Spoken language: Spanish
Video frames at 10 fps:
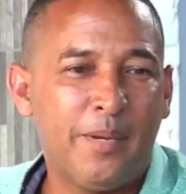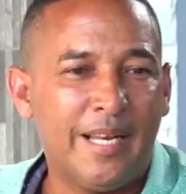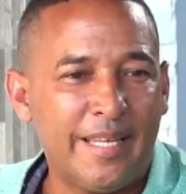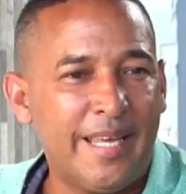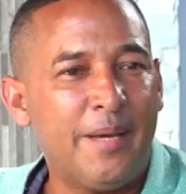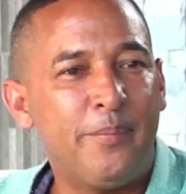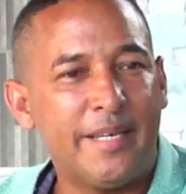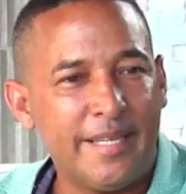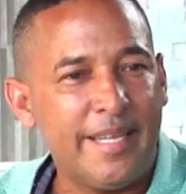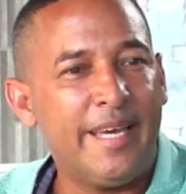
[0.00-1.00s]
PLD,
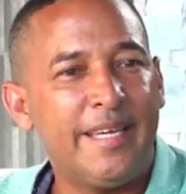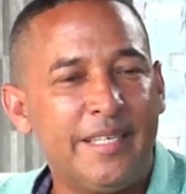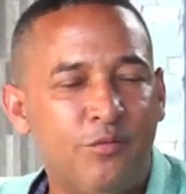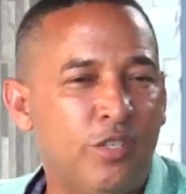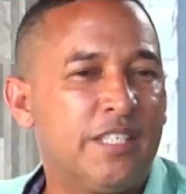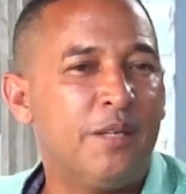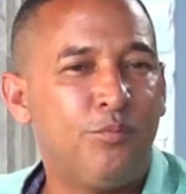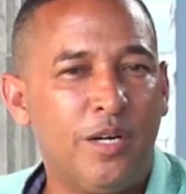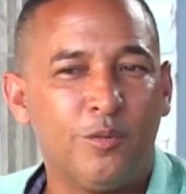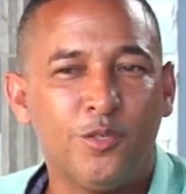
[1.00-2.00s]
PRD y Fuerza del
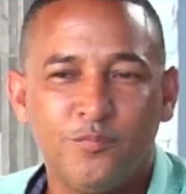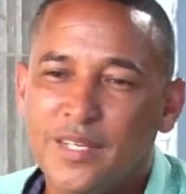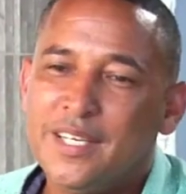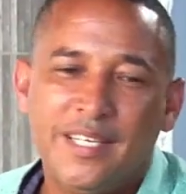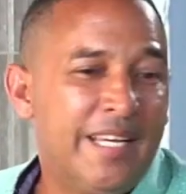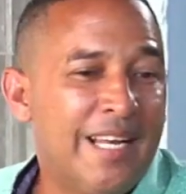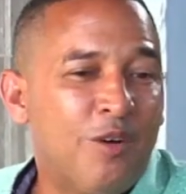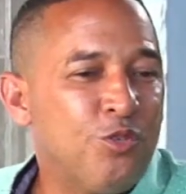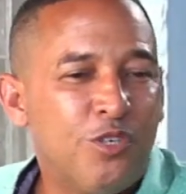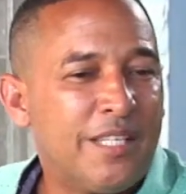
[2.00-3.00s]
Pueblo. Y en
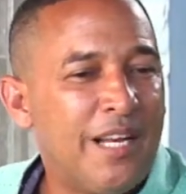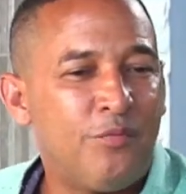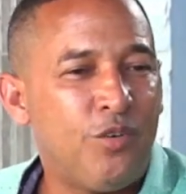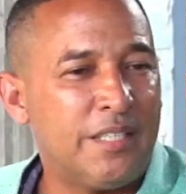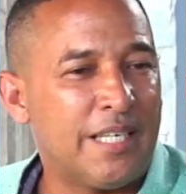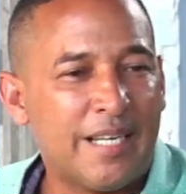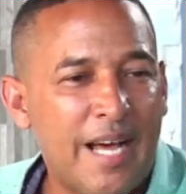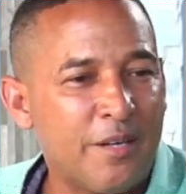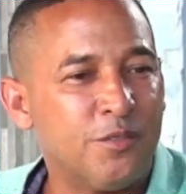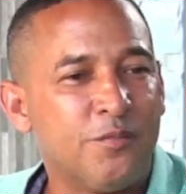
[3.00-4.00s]
la unión está la fuerza,
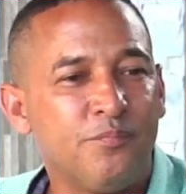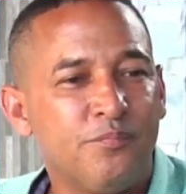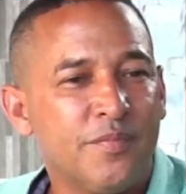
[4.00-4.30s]
claro.